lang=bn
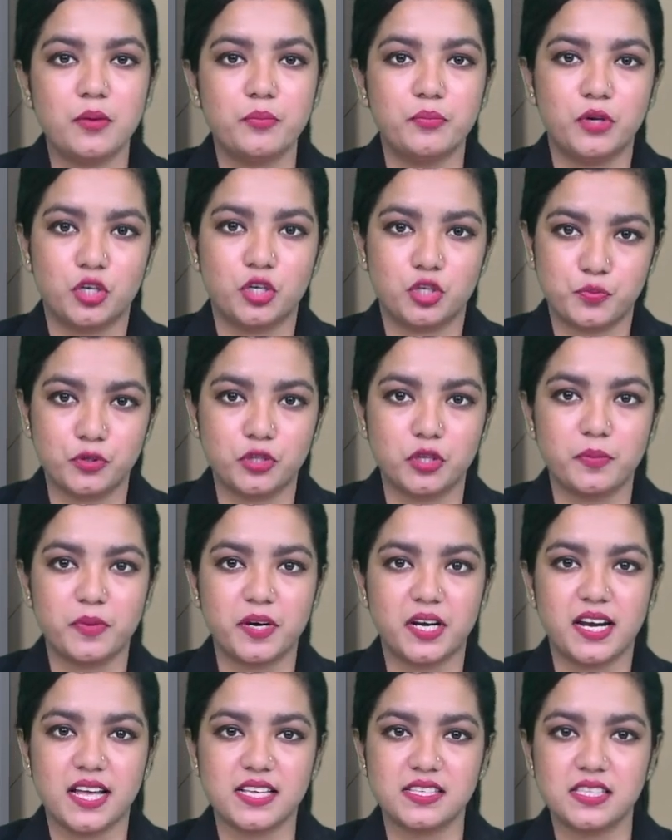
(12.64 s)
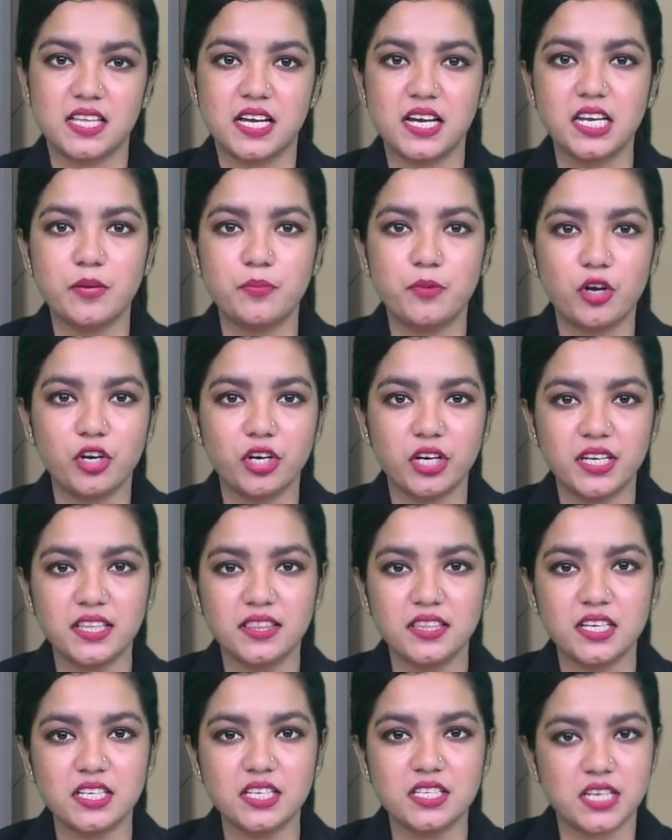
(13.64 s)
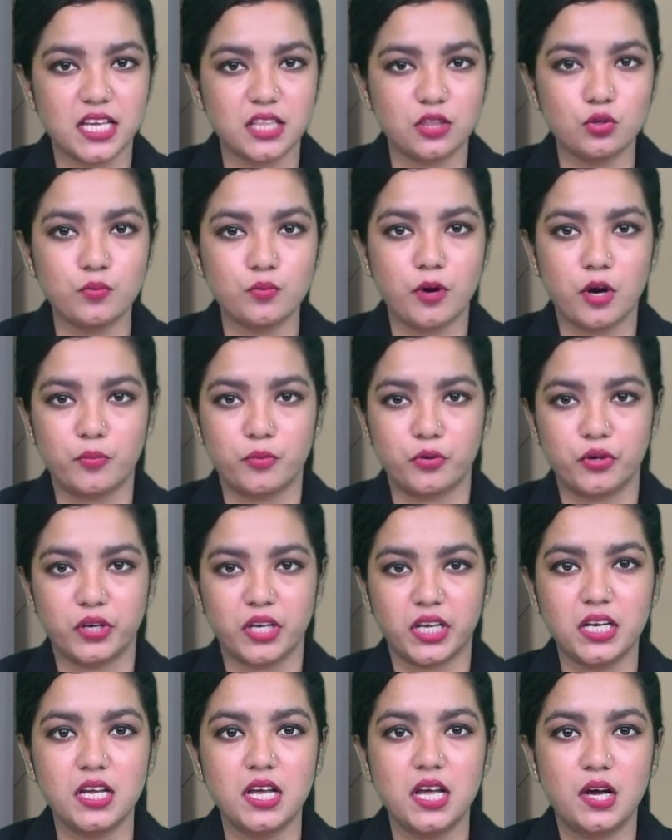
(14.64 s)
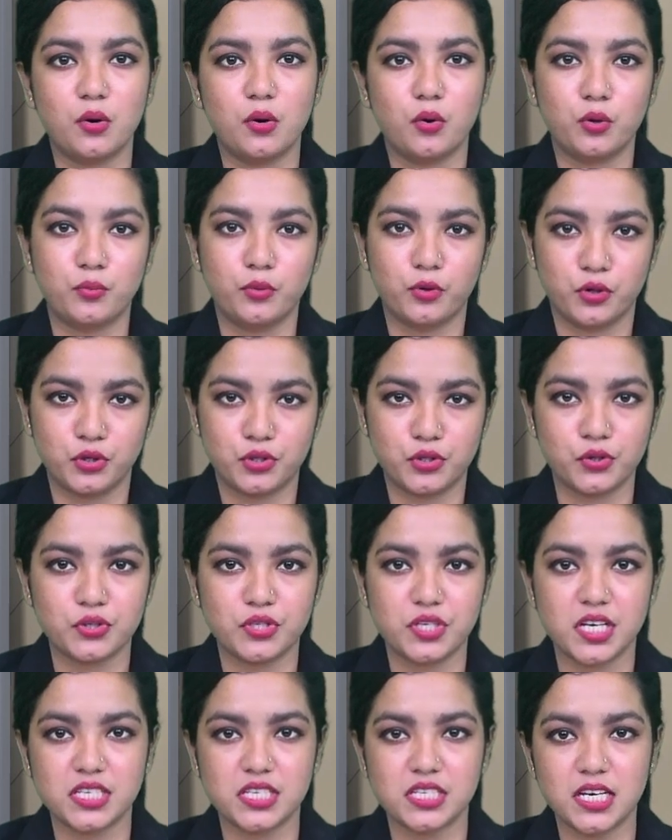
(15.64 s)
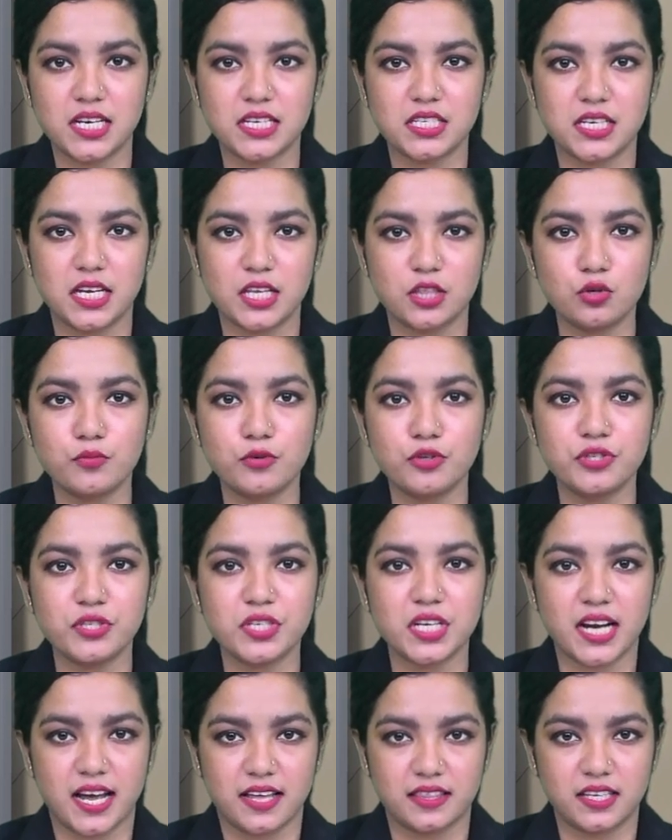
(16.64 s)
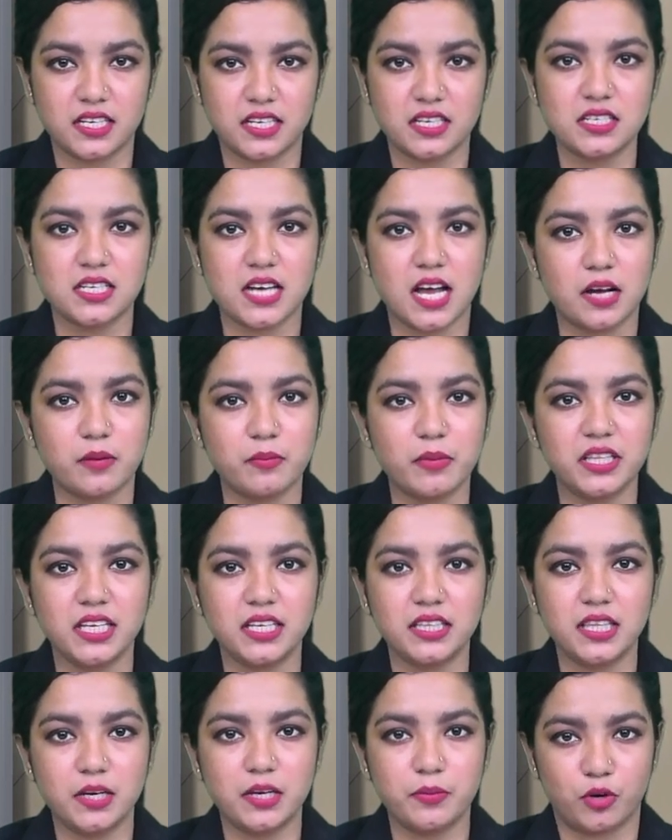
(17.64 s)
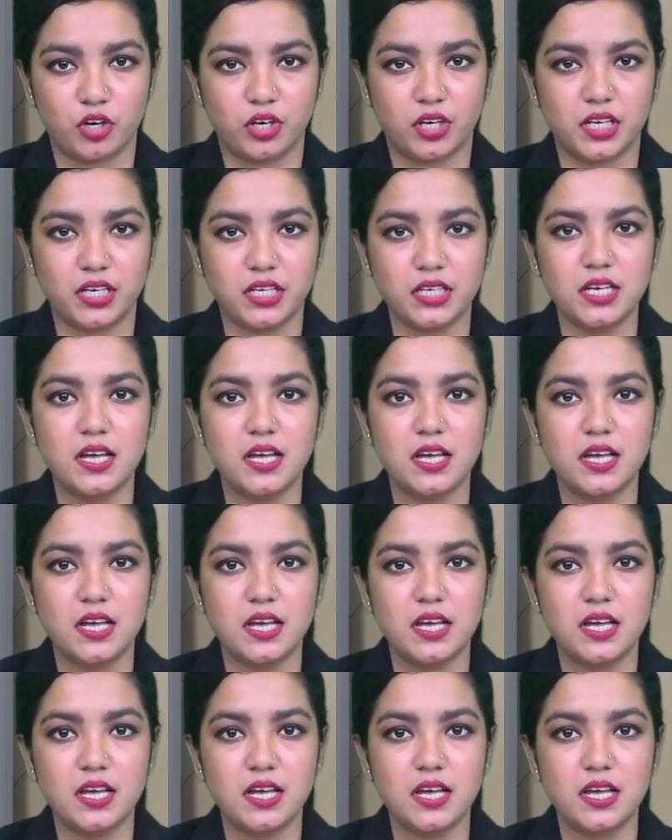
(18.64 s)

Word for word: বৃহস্পতিবার রাজধানীর বনানীতে সেতু ভবনে ওই বৈঠক শেষে সেতুমন্ত্রী কাদের সাংবাদিকদের বলেন